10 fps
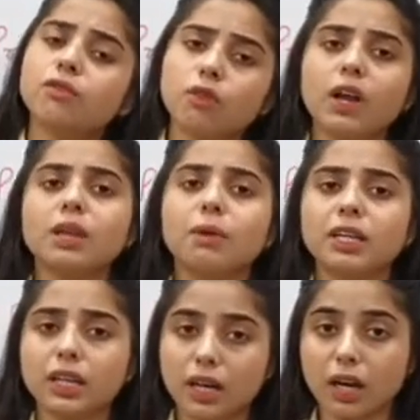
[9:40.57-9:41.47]
वो वाली
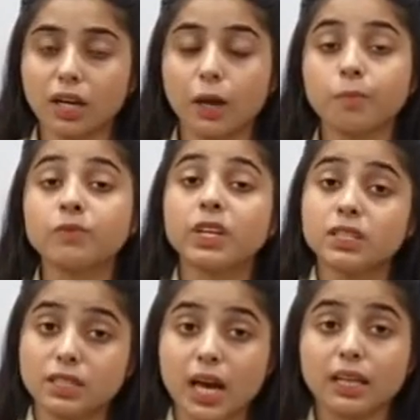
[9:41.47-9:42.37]
बात एक अलग है
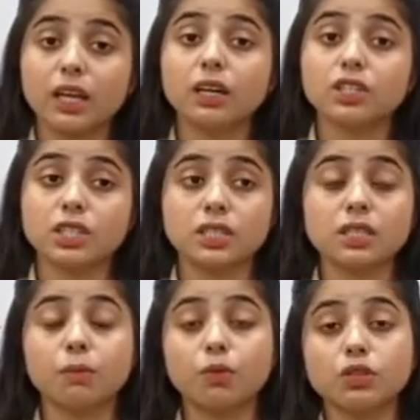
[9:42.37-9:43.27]
ज़्यादा
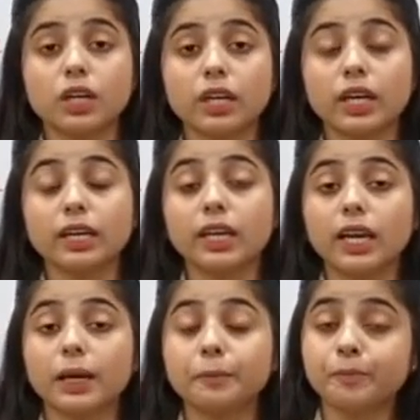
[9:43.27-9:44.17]
जैसे सपोज़ करिए
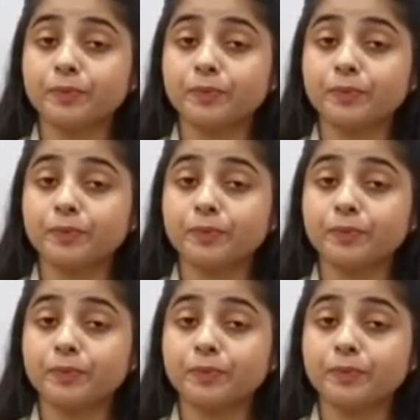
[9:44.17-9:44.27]
कि